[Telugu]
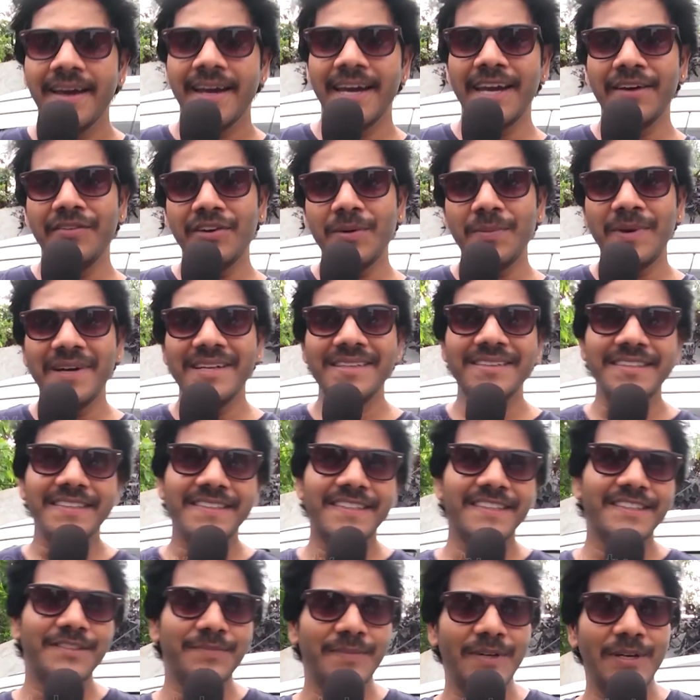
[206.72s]
Hey
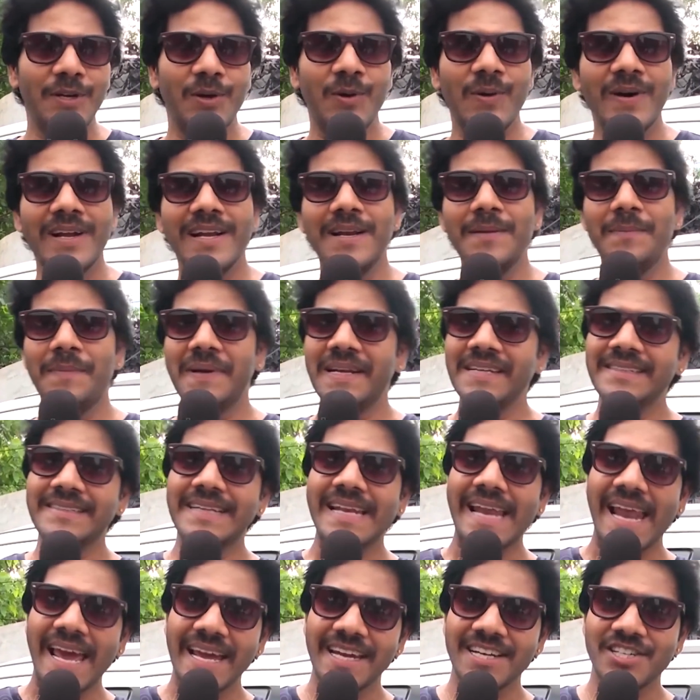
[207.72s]
దిస్ ఇస్ మీ నోవల్ ప్లీజ్
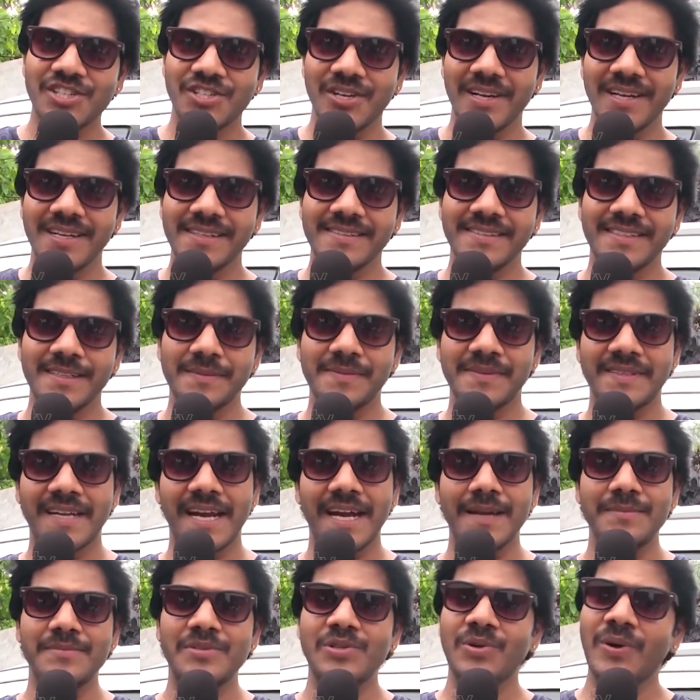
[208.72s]
లైక్ షేర్ అండ్
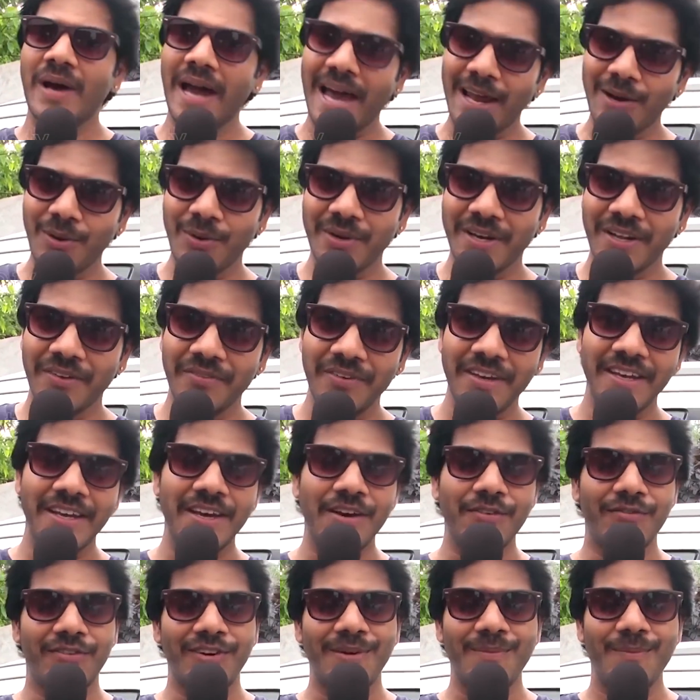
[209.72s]
సబ్స్క్రైబ్ టు అలో టీవీ
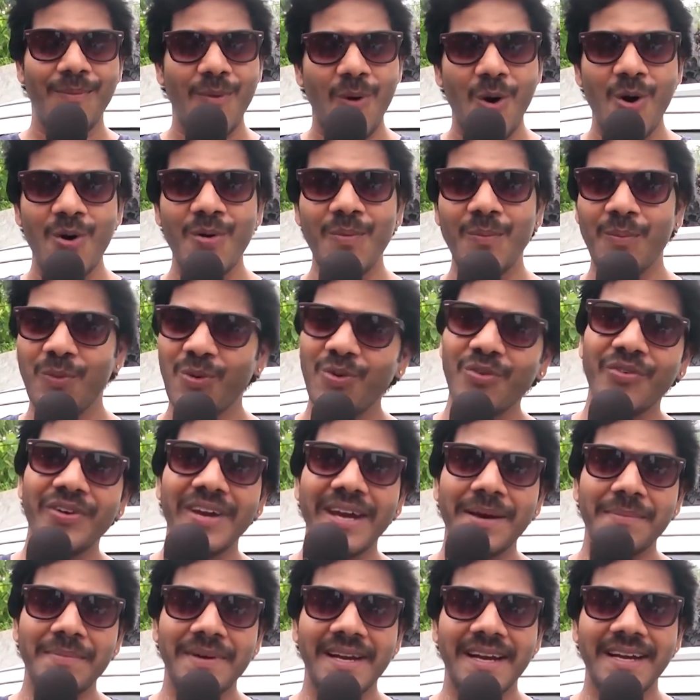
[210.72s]
ఫర్ మోర్
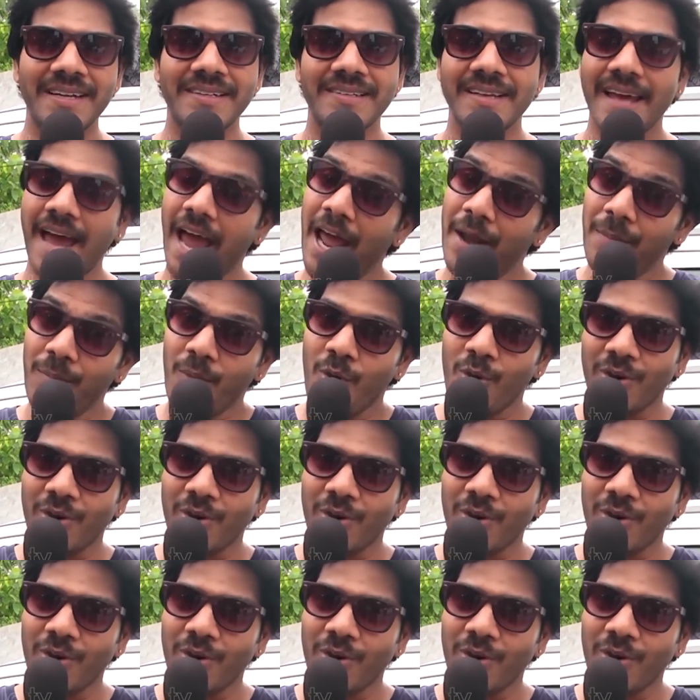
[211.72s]
మూవీ అప్డేట్స్ అండ్